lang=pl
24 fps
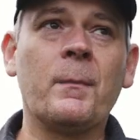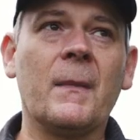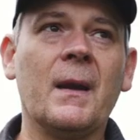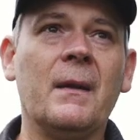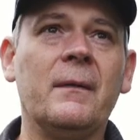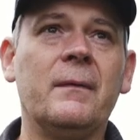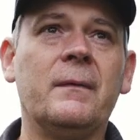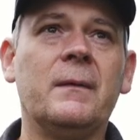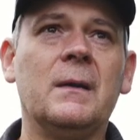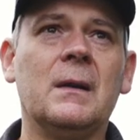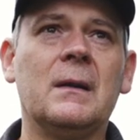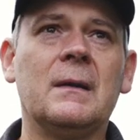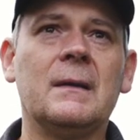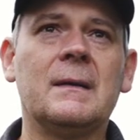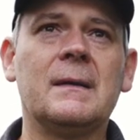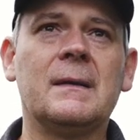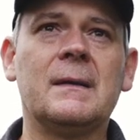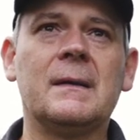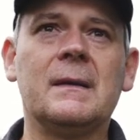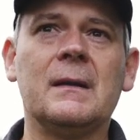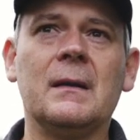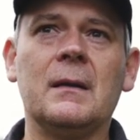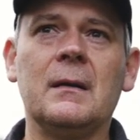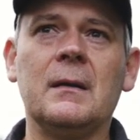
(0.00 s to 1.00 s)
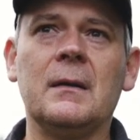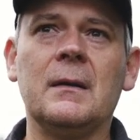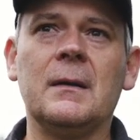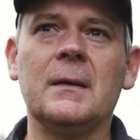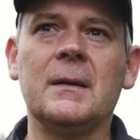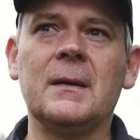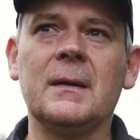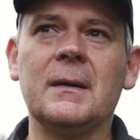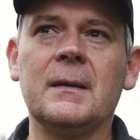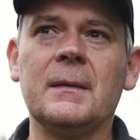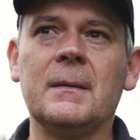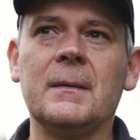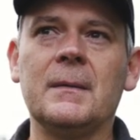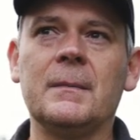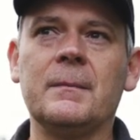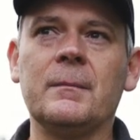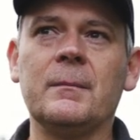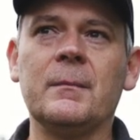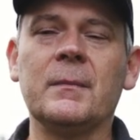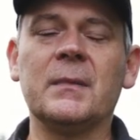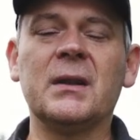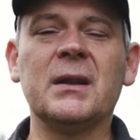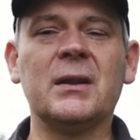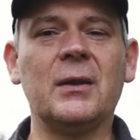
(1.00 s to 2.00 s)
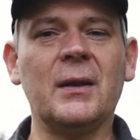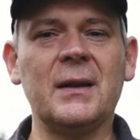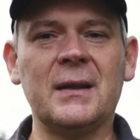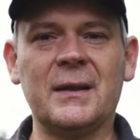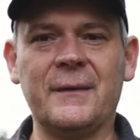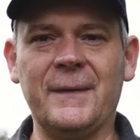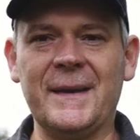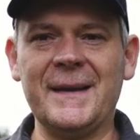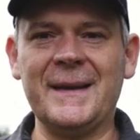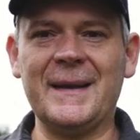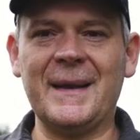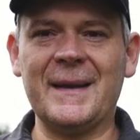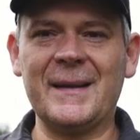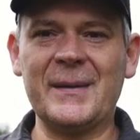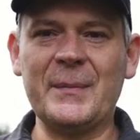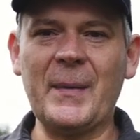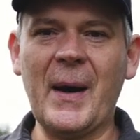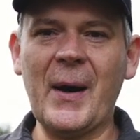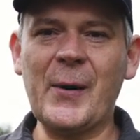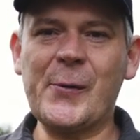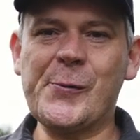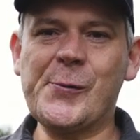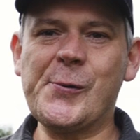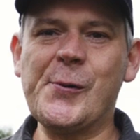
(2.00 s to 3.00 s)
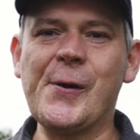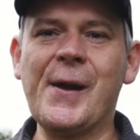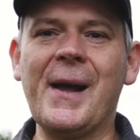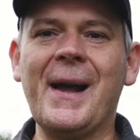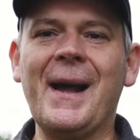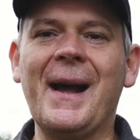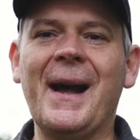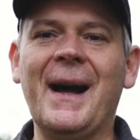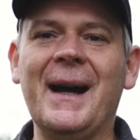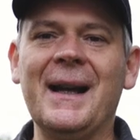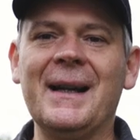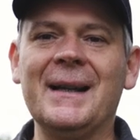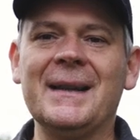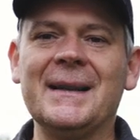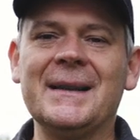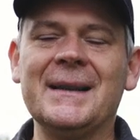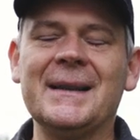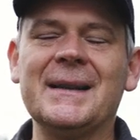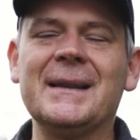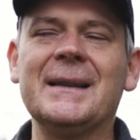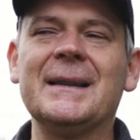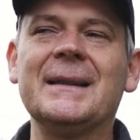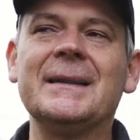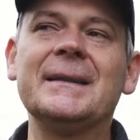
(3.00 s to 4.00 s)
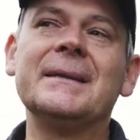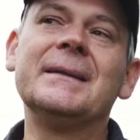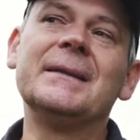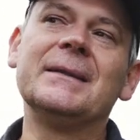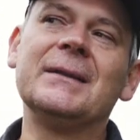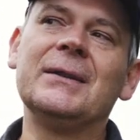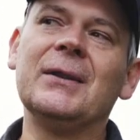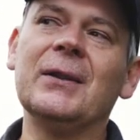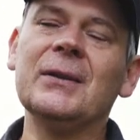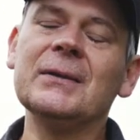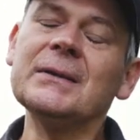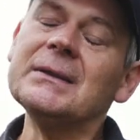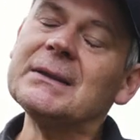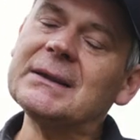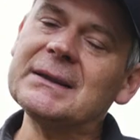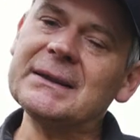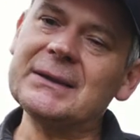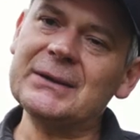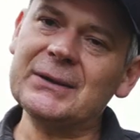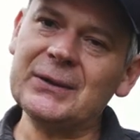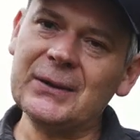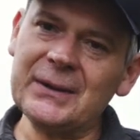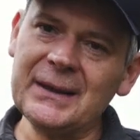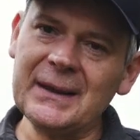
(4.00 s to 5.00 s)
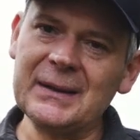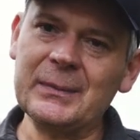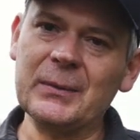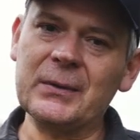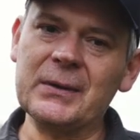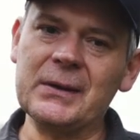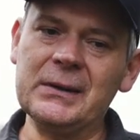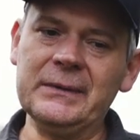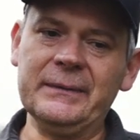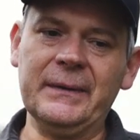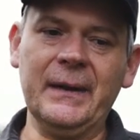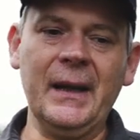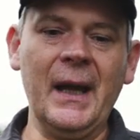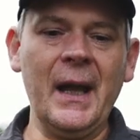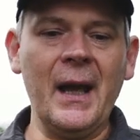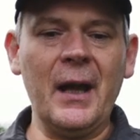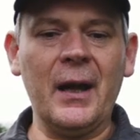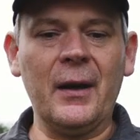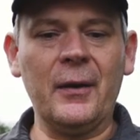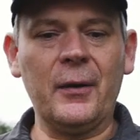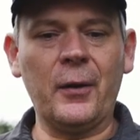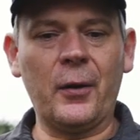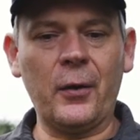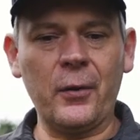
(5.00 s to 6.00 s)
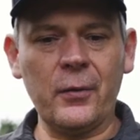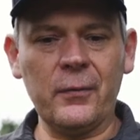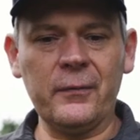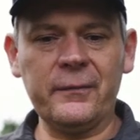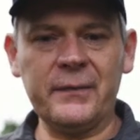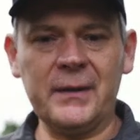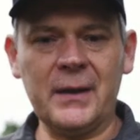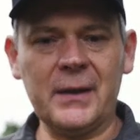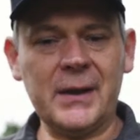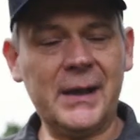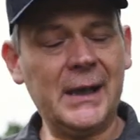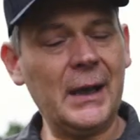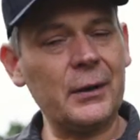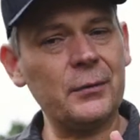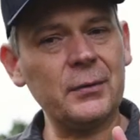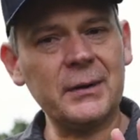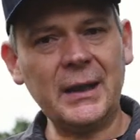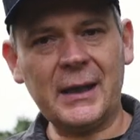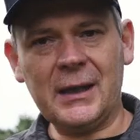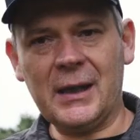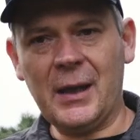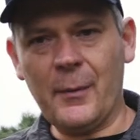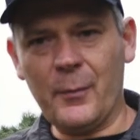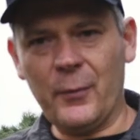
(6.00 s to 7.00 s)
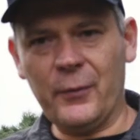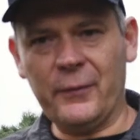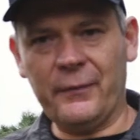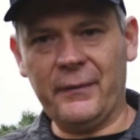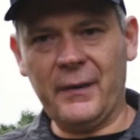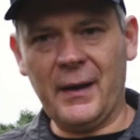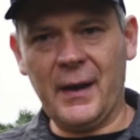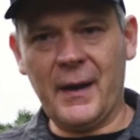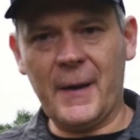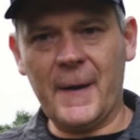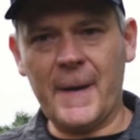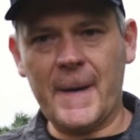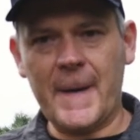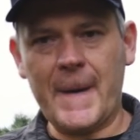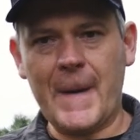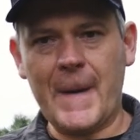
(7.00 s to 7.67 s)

Więc e, to jest kwestia smaku, ale no, to jest możliwe. Również ja tutaj nie mówię